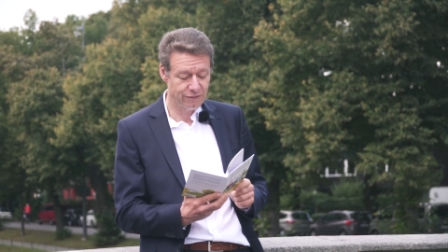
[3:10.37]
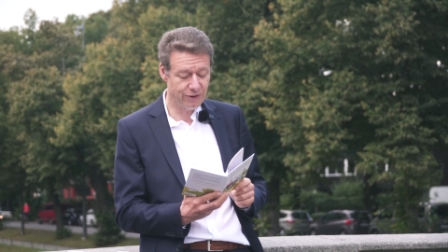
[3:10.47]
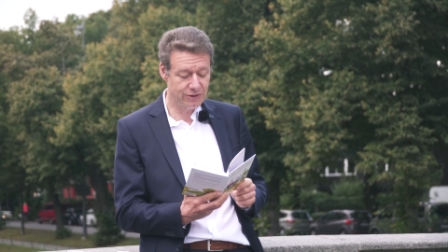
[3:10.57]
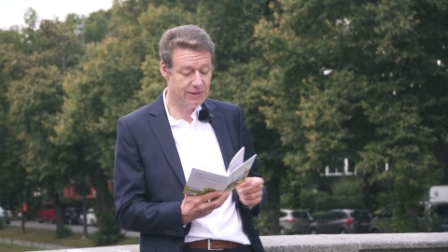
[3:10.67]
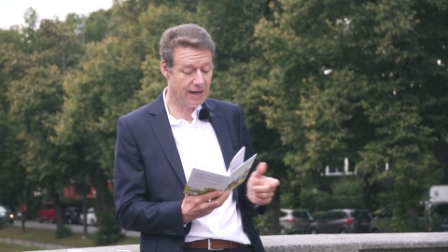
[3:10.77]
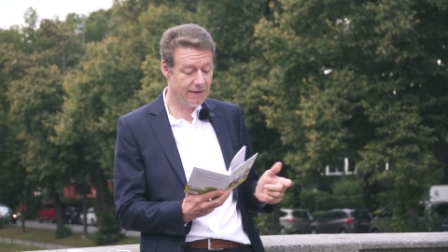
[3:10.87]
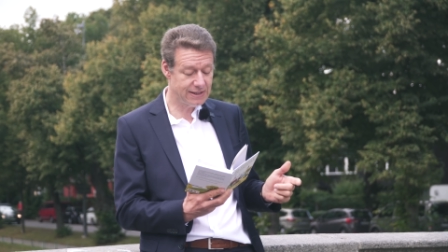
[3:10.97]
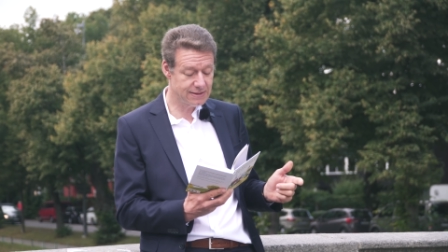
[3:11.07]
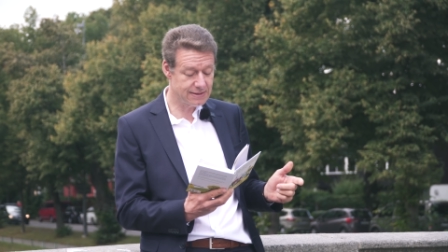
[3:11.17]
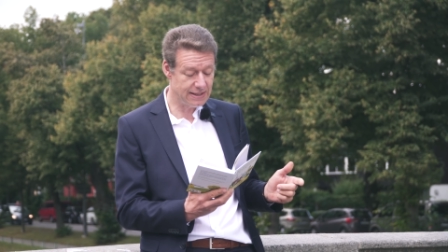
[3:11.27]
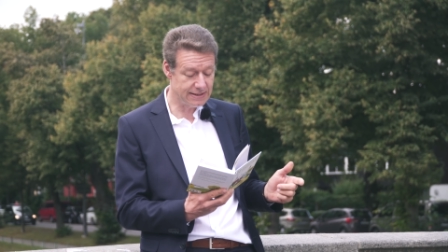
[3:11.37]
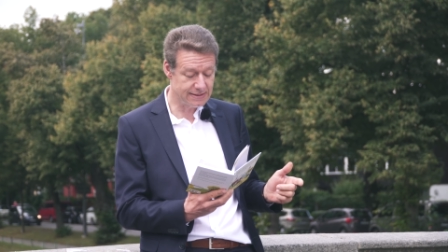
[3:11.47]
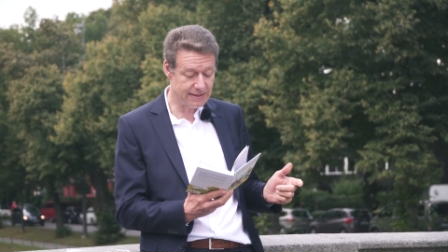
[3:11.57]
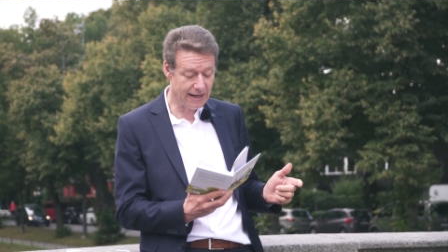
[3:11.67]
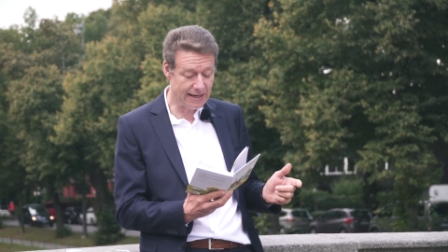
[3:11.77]
Von Darwins
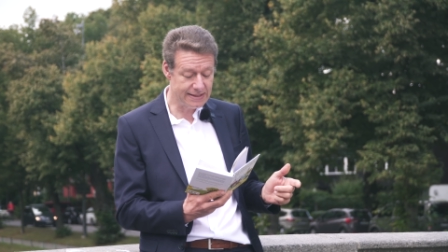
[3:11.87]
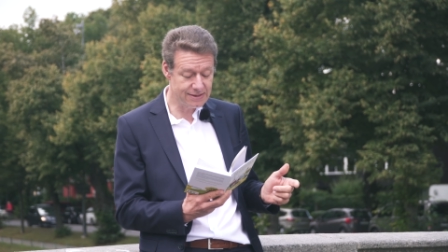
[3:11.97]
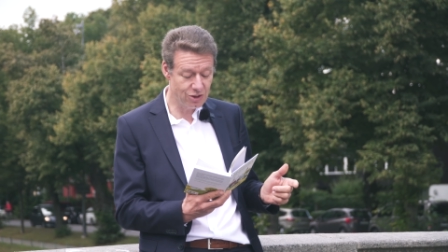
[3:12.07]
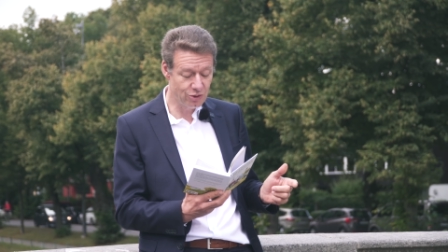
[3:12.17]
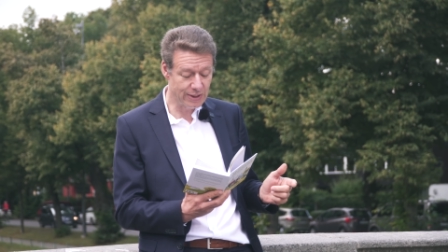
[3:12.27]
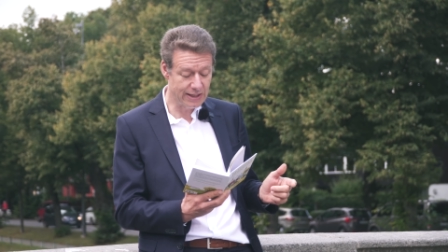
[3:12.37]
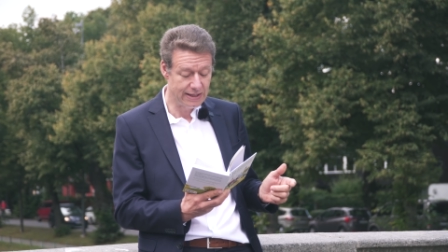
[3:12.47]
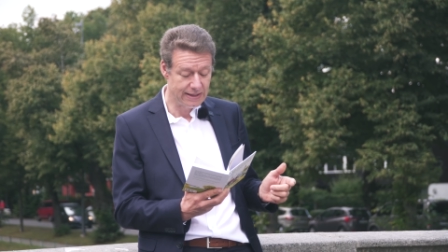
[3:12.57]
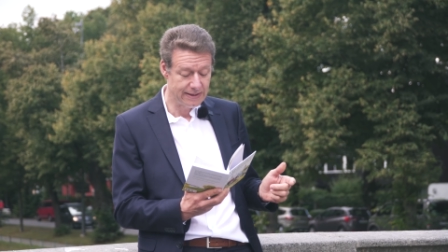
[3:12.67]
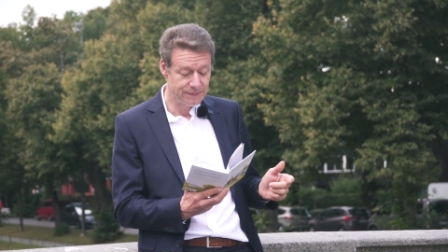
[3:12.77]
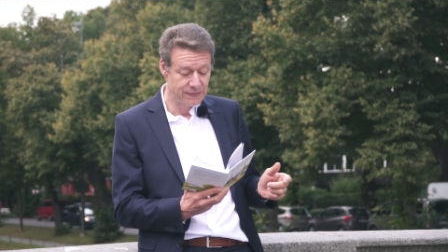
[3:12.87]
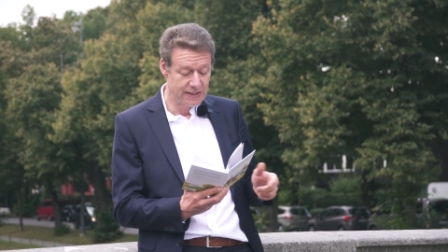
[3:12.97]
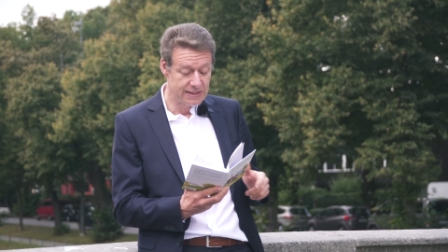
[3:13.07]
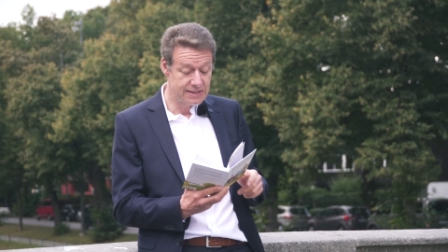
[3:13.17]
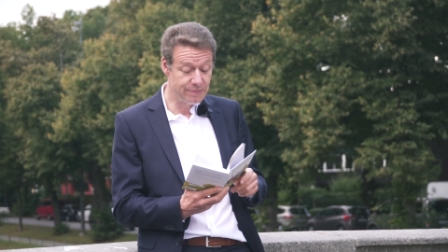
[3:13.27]
letzte Reise über
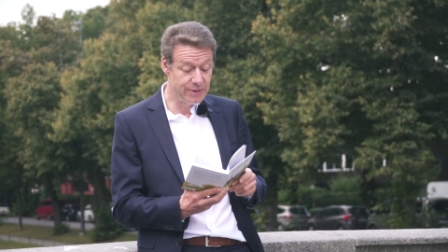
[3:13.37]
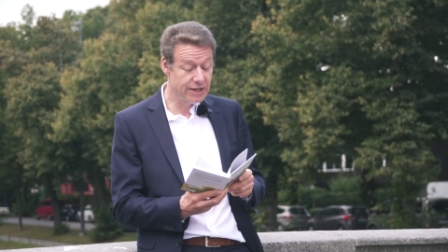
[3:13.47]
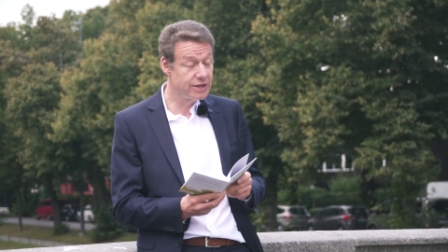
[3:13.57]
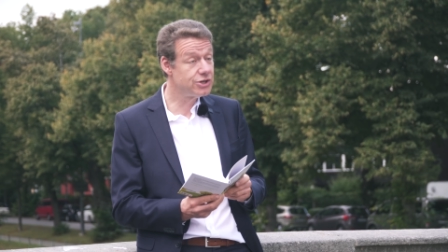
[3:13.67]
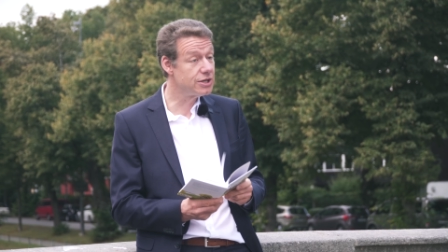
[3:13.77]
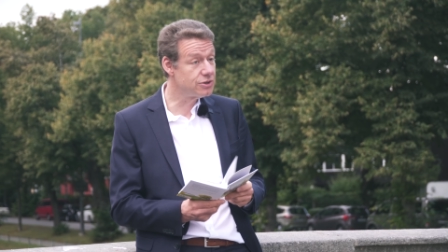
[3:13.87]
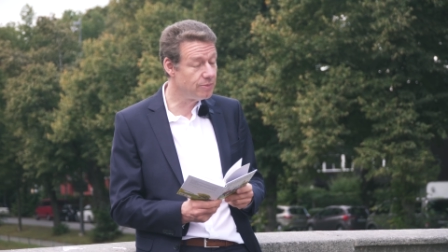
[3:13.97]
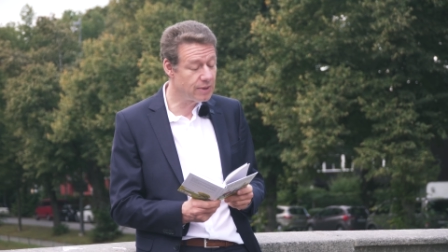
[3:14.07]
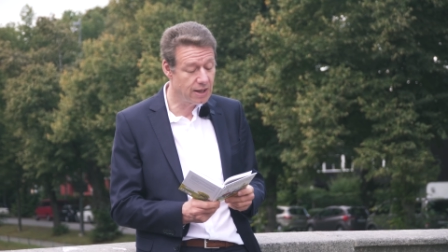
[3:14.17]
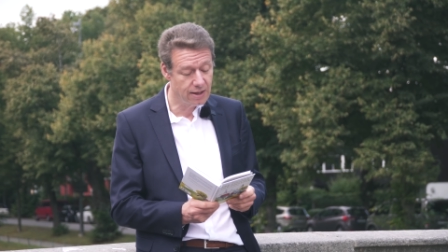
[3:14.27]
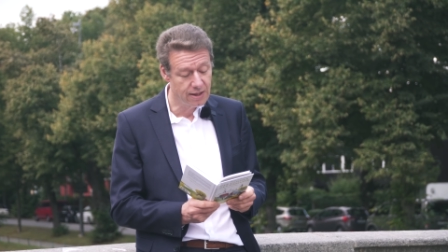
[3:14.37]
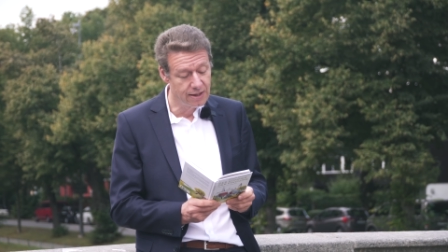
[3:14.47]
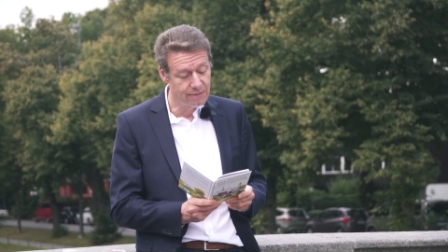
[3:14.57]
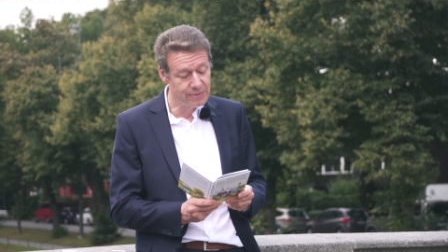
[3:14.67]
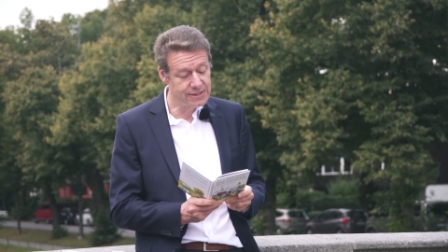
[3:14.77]
sibirischer Sommer
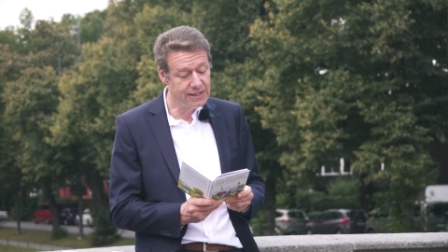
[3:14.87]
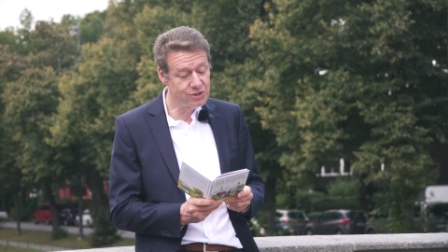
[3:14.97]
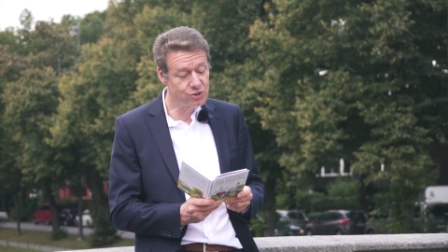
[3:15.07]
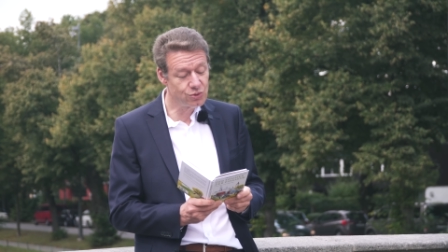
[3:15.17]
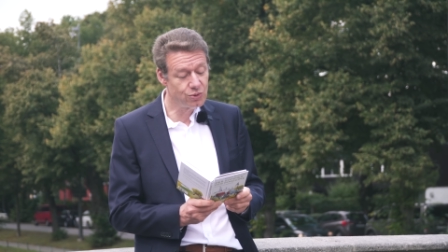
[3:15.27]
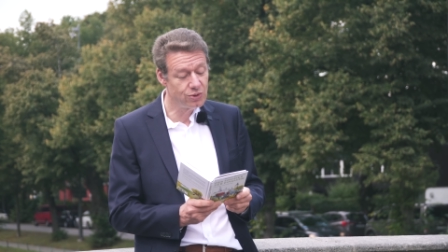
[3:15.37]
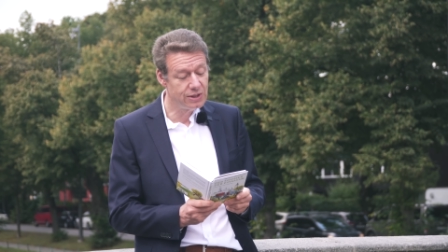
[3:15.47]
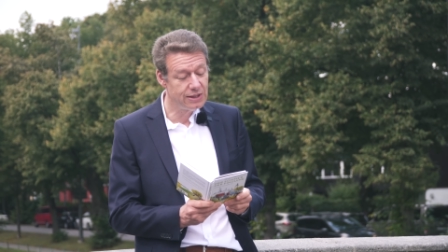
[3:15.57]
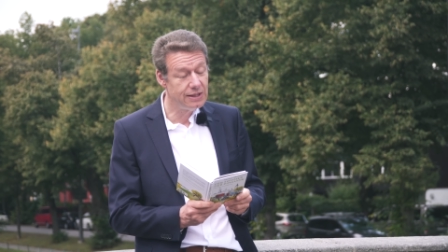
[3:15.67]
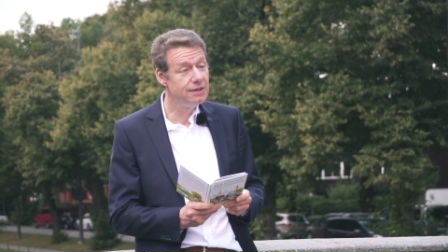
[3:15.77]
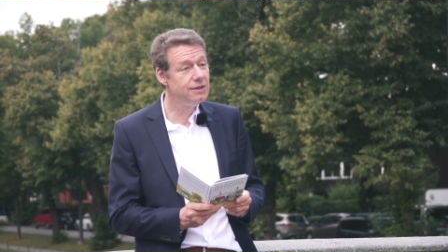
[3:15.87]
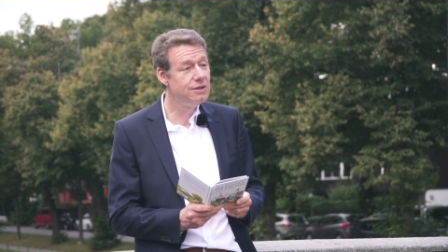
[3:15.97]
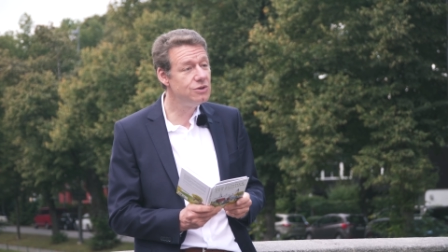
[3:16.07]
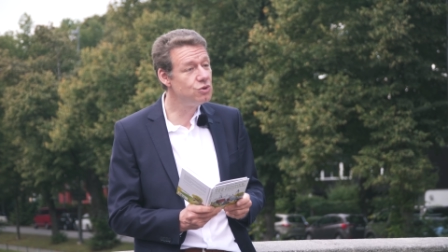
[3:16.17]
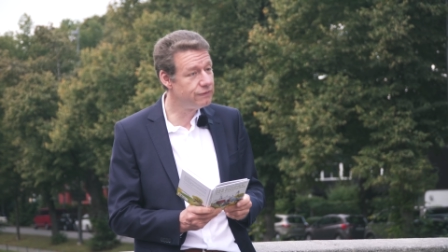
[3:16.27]
bis hin zu
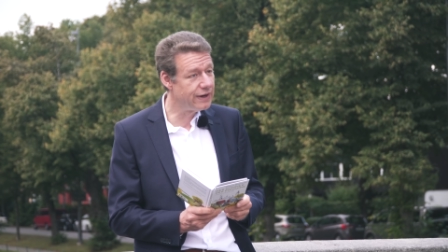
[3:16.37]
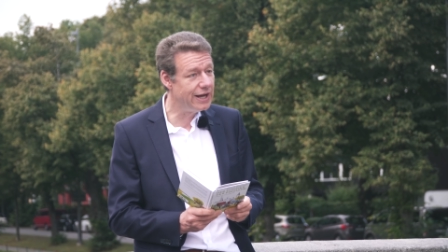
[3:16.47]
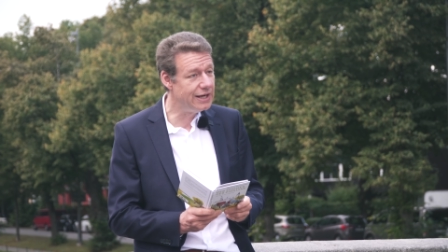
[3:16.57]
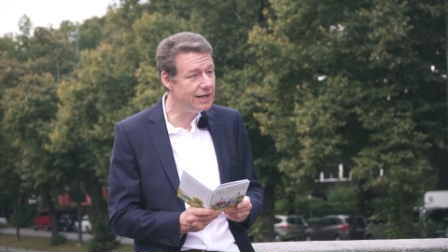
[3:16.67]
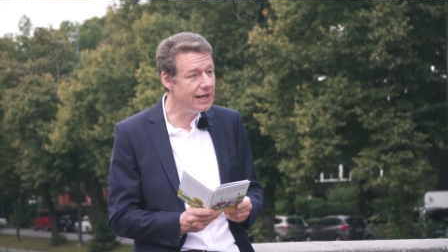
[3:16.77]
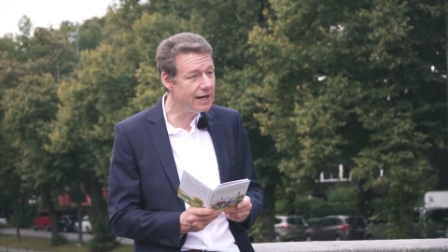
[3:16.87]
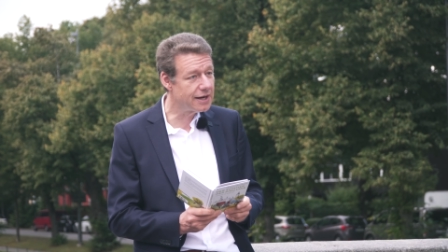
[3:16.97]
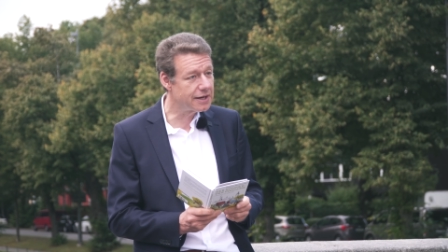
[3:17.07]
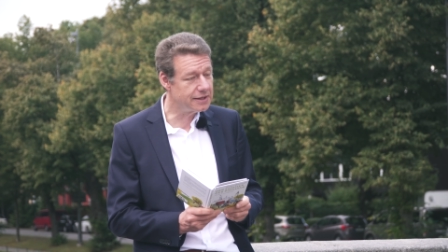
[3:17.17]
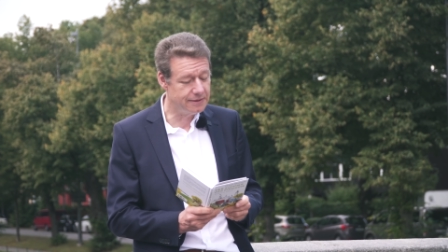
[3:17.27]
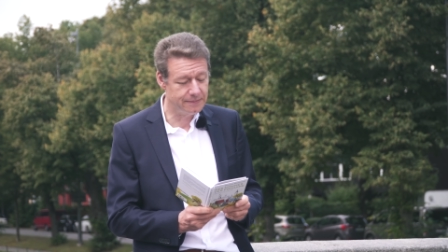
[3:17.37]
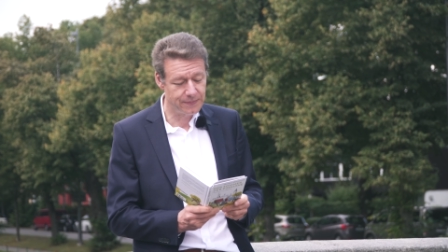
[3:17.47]
die souveräne Lehrerin.